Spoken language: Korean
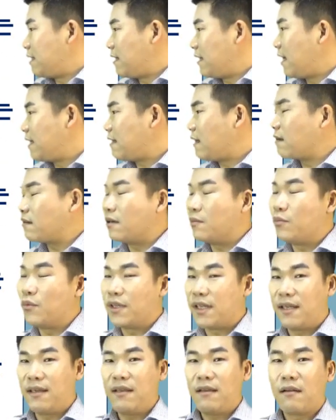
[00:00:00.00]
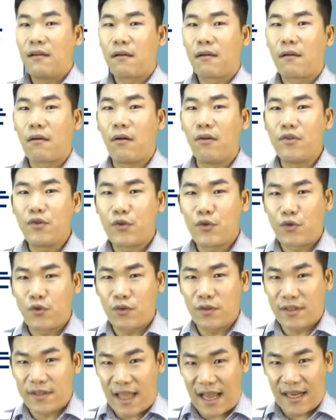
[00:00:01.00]
해당 건물이
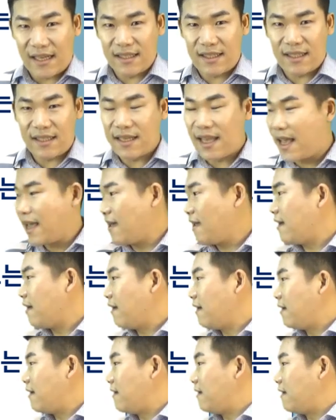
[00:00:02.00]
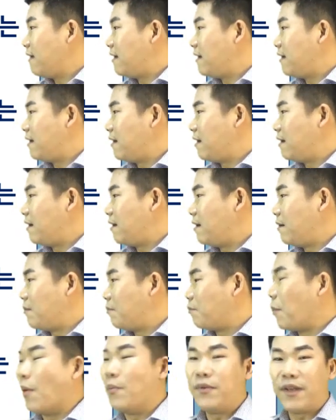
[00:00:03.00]
건축 당시에
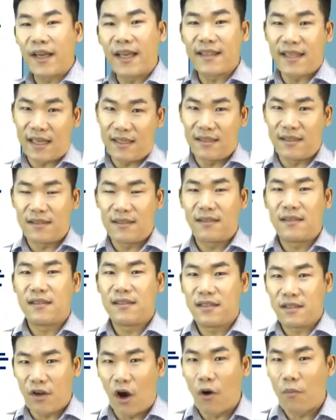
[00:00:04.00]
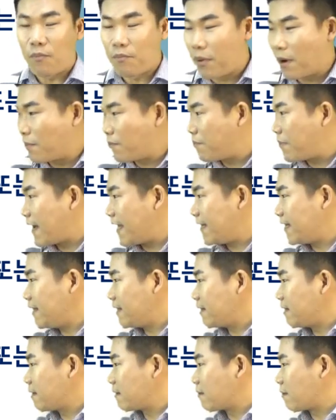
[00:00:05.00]
법령에 따른 적법한
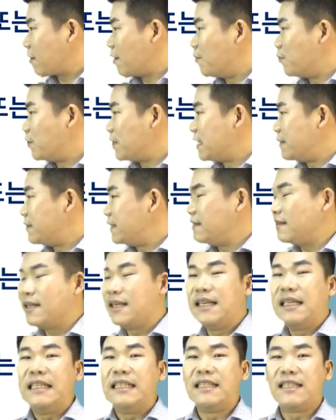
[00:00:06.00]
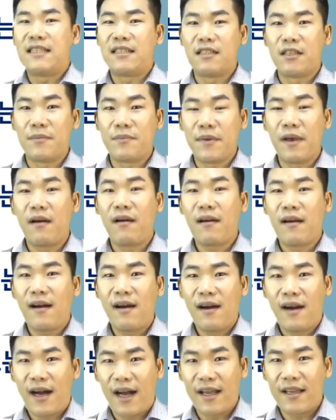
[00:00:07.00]
건물임을
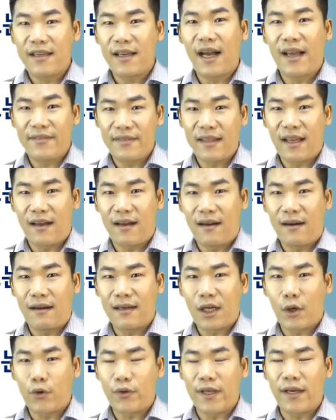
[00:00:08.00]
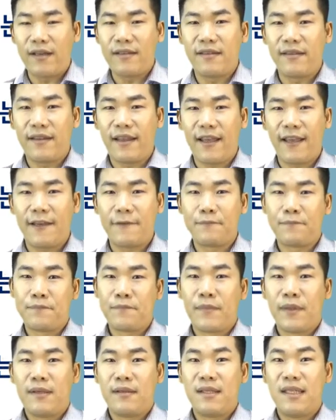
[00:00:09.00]
증명하여야 한다라고 되어 있는데
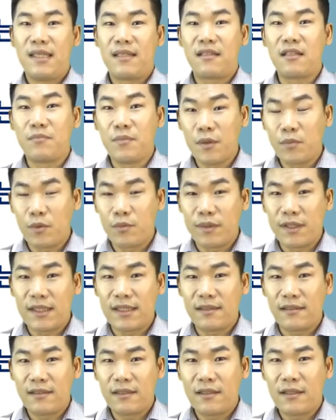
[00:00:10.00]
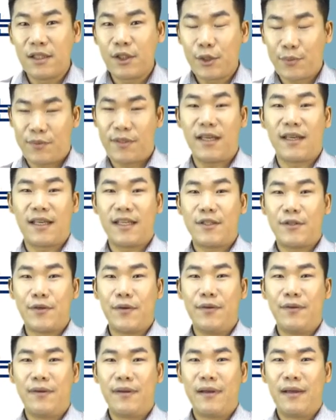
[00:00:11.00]
이 증명 부분은 쉽지
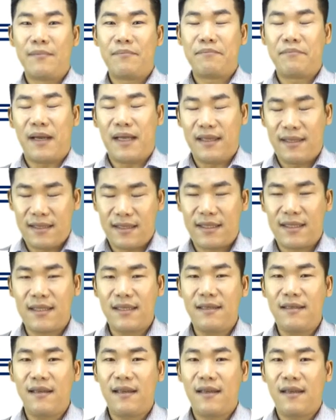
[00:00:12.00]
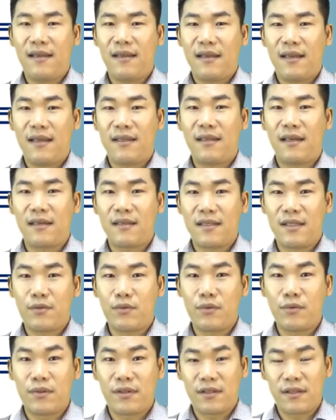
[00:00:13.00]
않겠죠. 반드시 해당
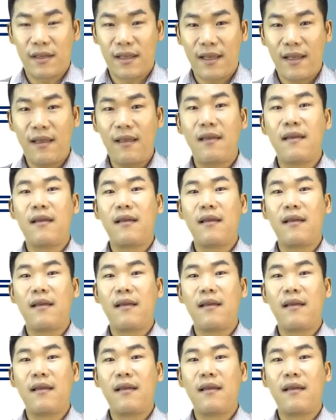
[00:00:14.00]
시군구청에